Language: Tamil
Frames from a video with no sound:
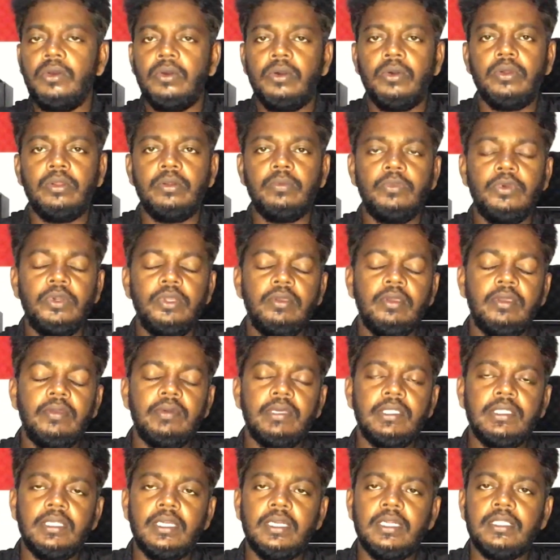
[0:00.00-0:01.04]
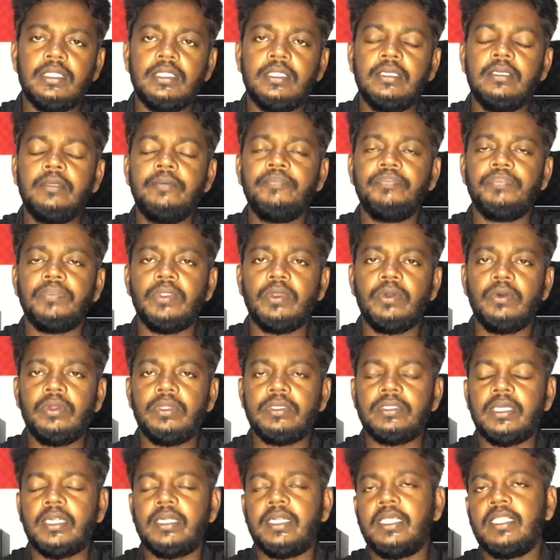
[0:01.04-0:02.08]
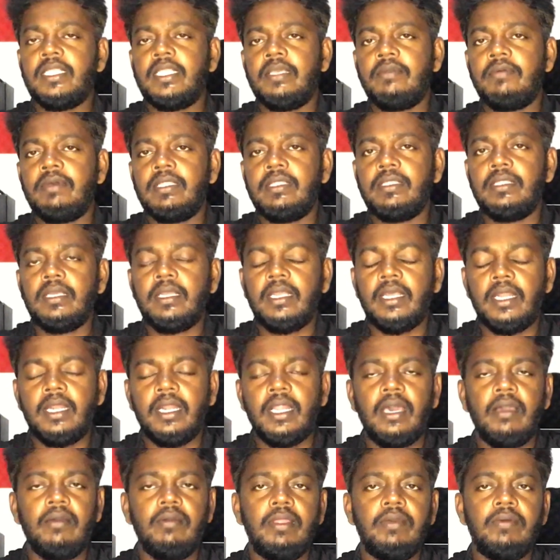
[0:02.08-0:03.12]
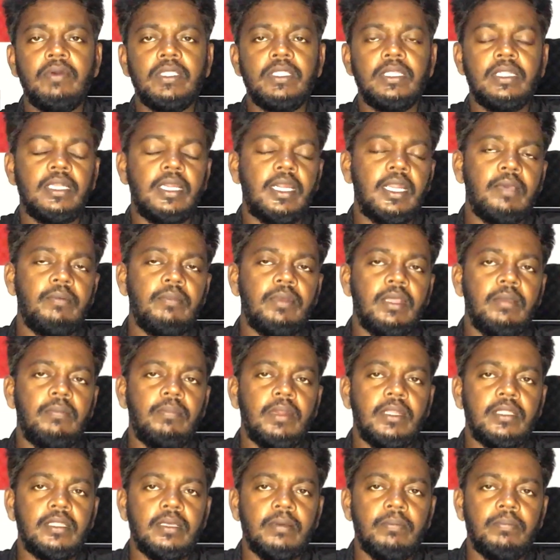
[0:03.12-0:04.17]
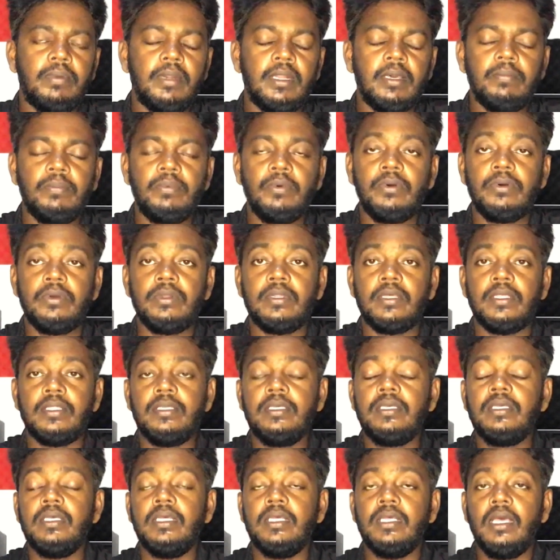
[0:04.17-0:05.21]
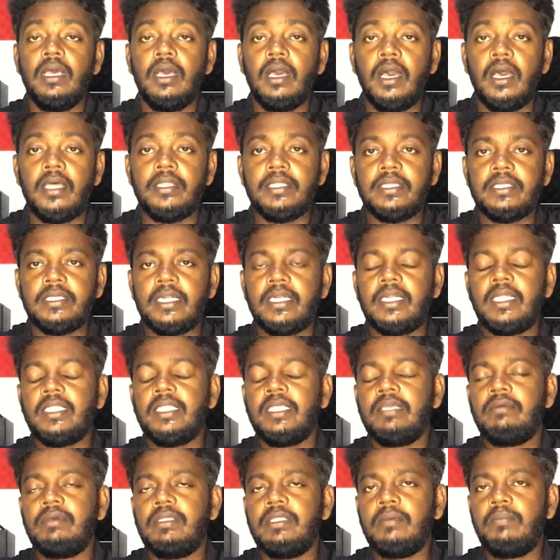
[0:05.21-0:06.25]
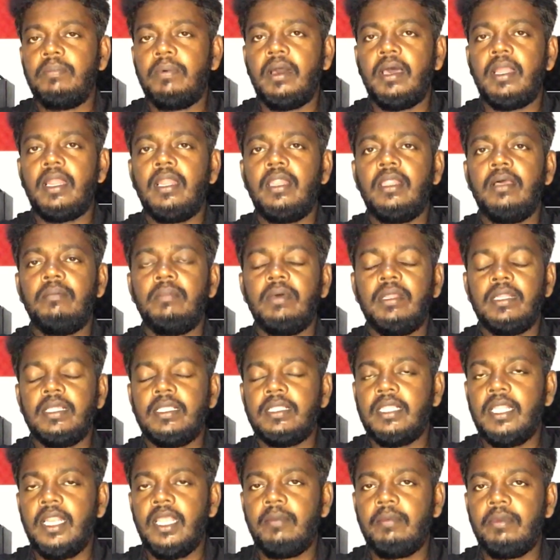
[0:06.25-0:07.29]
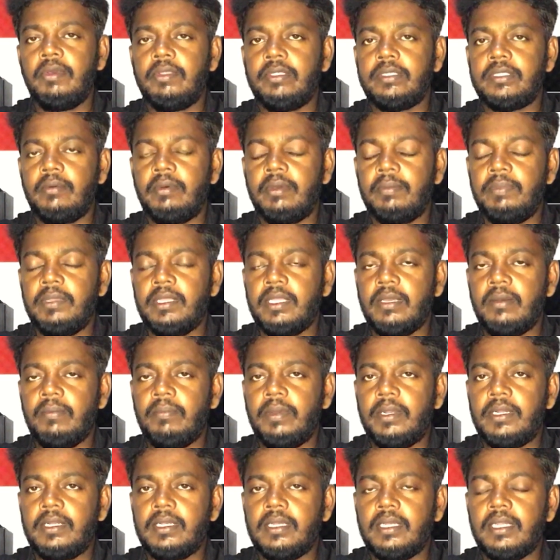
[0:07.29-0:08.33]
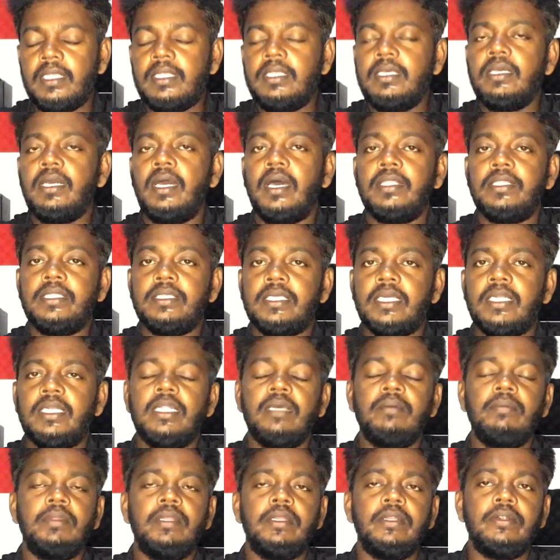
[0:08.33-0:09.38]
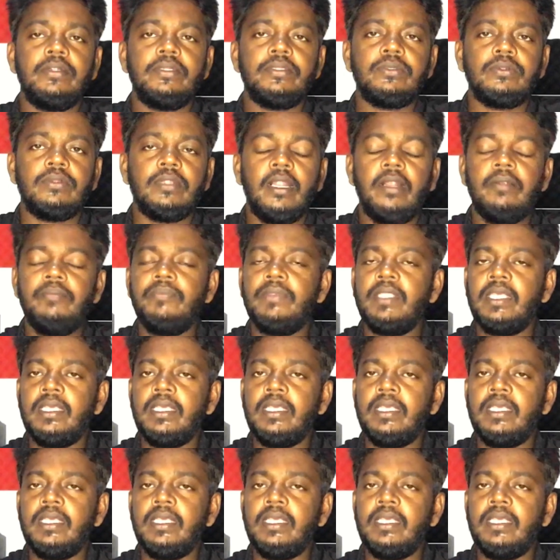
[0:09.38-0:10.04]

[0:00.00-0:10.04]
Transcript: ஒரு முடிவை வந்து எடுத்து ஒரு சட்டத்தை வந்து கனடாவில் வந்து நடைமுறைப்படுத்தப்பட போகின்றது அந்த சட்டத்தை வந்து பாராளுமன்றத்திலேயுமே சமர்ப்பிக்கப்பட்டிருக்கிறது அந்த சட்டம் என்னென்னு சொன்னால்